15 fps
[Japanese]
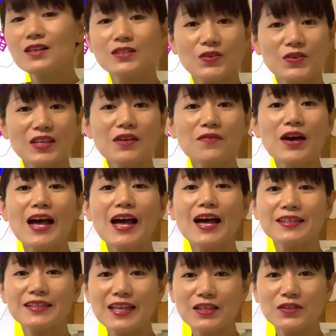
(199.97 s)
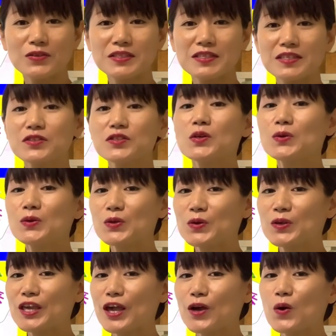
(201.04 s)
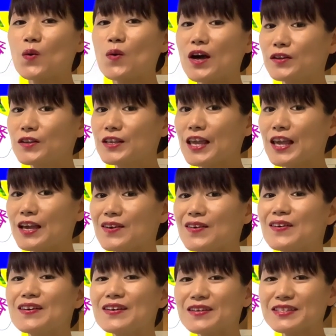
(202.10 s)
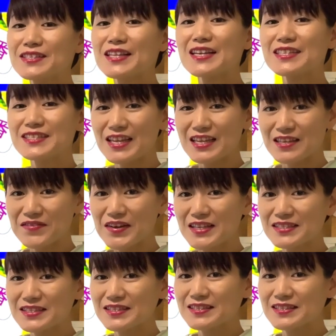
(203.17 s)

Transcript: それでは安定の季節の良い傾向悪い傾向をお伝えしていきます